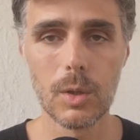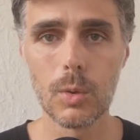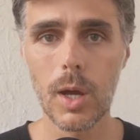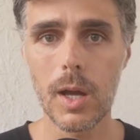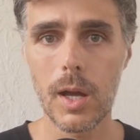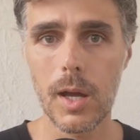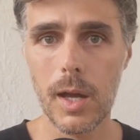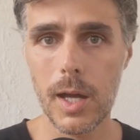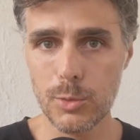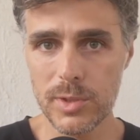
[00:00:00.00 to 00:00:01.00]
Donc
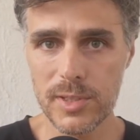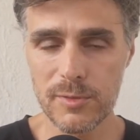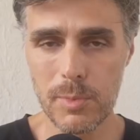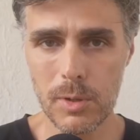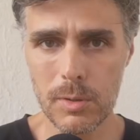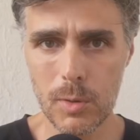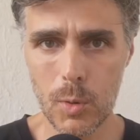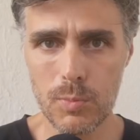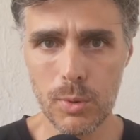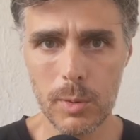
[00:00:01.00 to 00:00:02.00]
intuitivement,
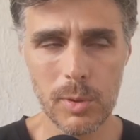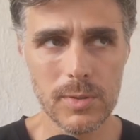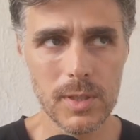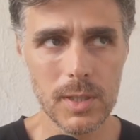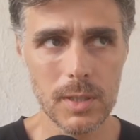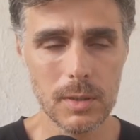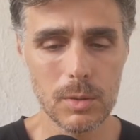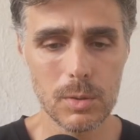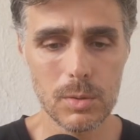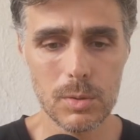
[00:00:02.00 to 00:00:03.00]
on pourrait penser
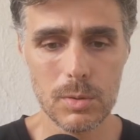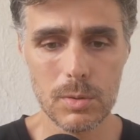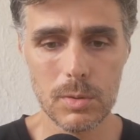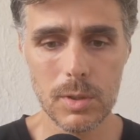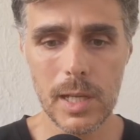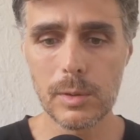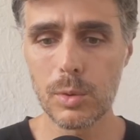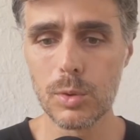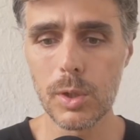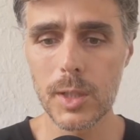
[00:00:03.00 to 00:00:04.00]
que quelques
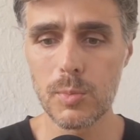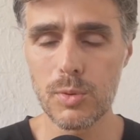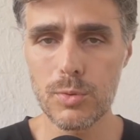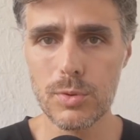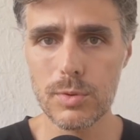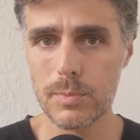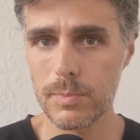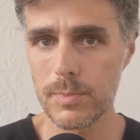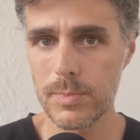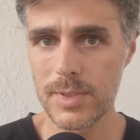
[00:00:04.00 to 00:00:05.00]
degrés de plus,
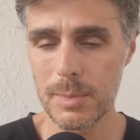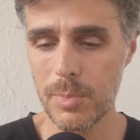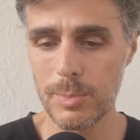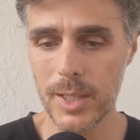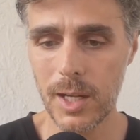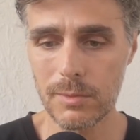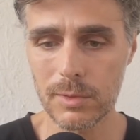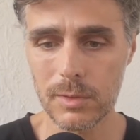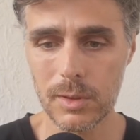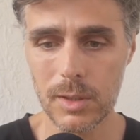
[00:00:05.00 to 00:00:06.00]
c'est pas bien grave.
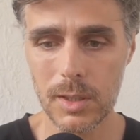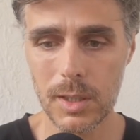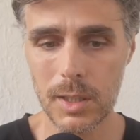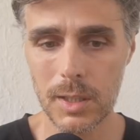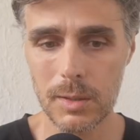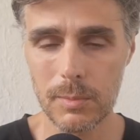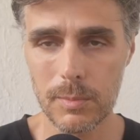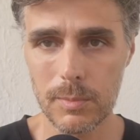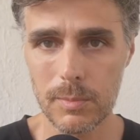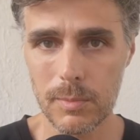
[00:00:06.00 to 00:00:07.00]
Et
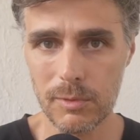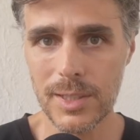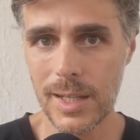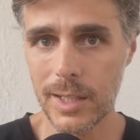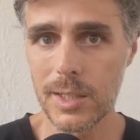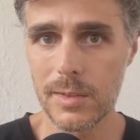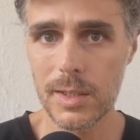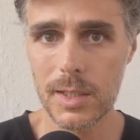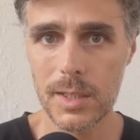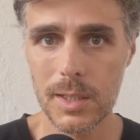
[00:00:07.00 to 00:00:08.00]
en fait, la
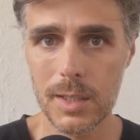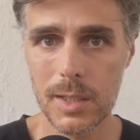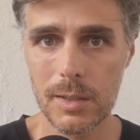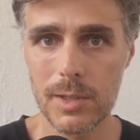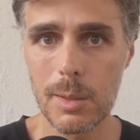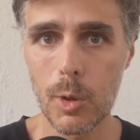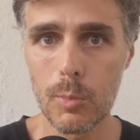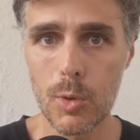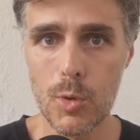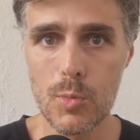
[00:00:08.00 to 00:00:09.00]
réalité est évidemment
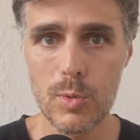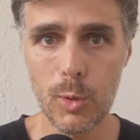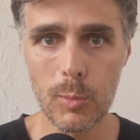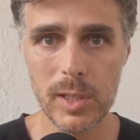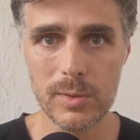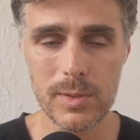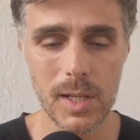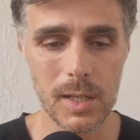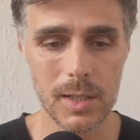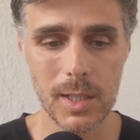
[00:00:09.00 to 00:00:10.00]
beaucoup plus complexe que
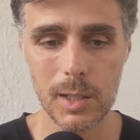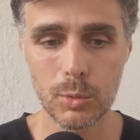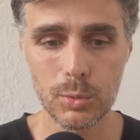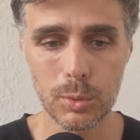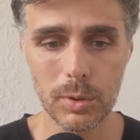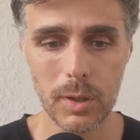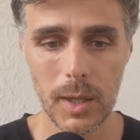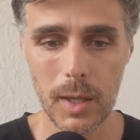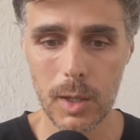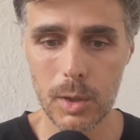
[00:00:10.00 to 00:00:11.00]
ça et elle est tout autre.
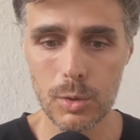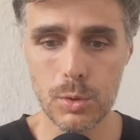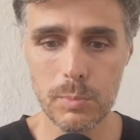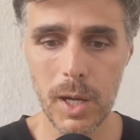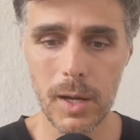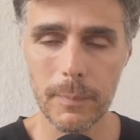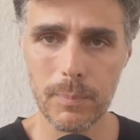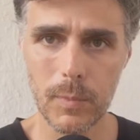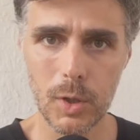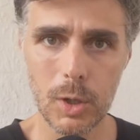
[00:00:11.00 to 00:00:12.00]
D'une part,
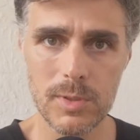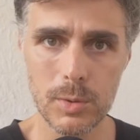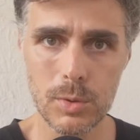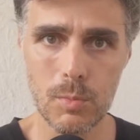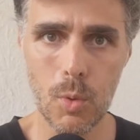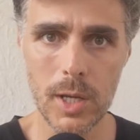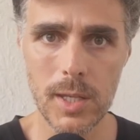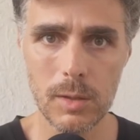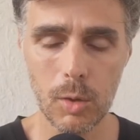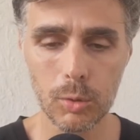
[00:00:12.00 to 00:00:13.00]
comme c'est une
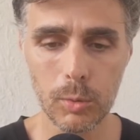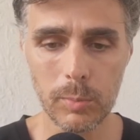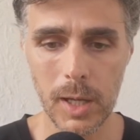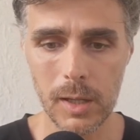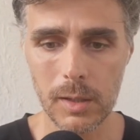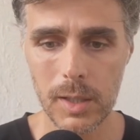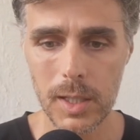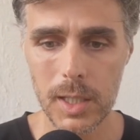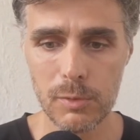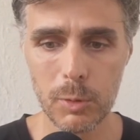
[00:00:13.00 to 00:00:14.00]
moyenne dont on parle,
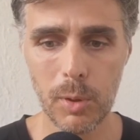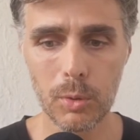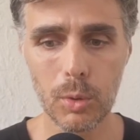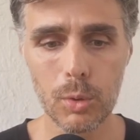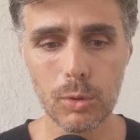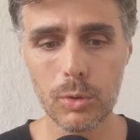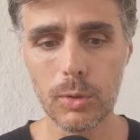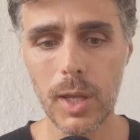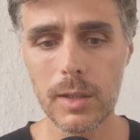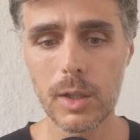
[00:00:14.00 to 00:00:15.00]
il faut prendre le temps de
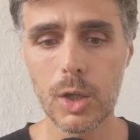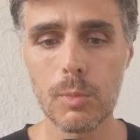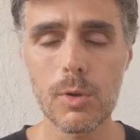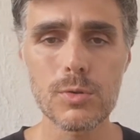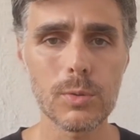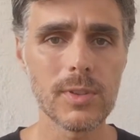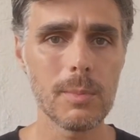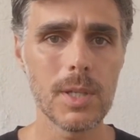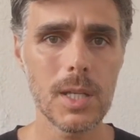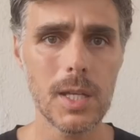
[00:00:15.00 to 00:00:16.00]
regarder comment sont
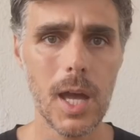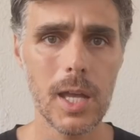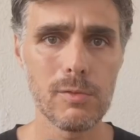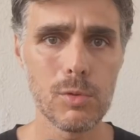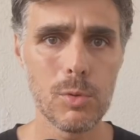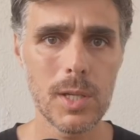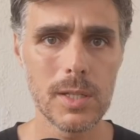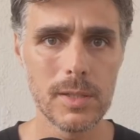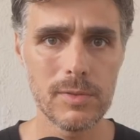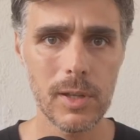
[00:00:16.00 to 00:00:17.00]
amenés à évoluer
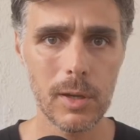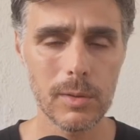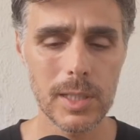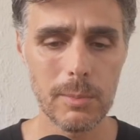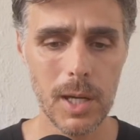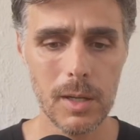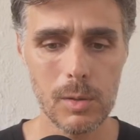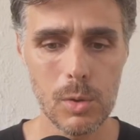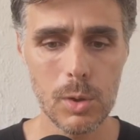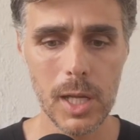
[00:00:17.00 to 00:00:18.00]
les différents climats
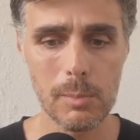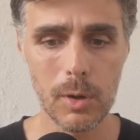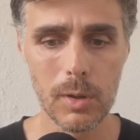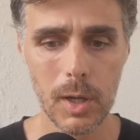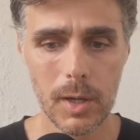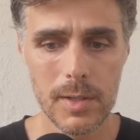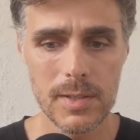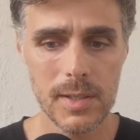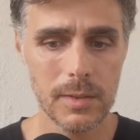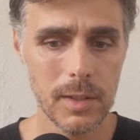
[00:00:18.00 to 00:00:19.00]
localement.
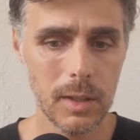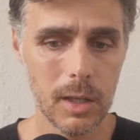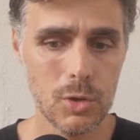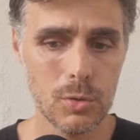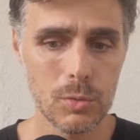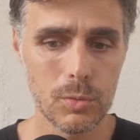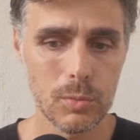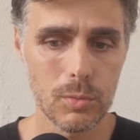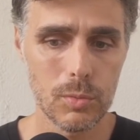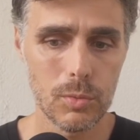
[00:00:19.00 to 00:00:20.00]
Certaines régions
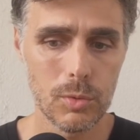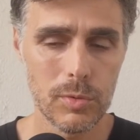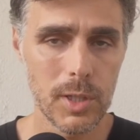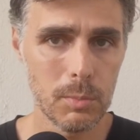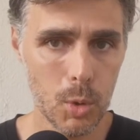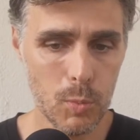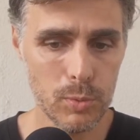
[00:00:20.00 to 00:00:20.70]
deviennent beaucoup